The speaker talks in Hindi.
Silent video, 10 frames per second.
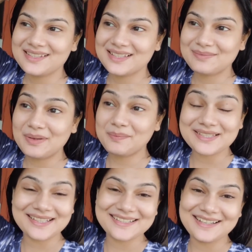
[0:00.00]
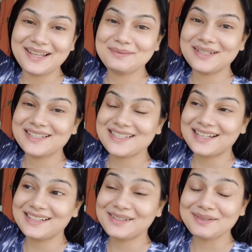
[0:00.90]
जिसमें पिछले साल मेरा
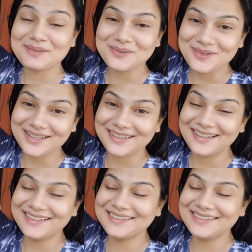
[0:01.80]
चैनल ग्रो हुआ था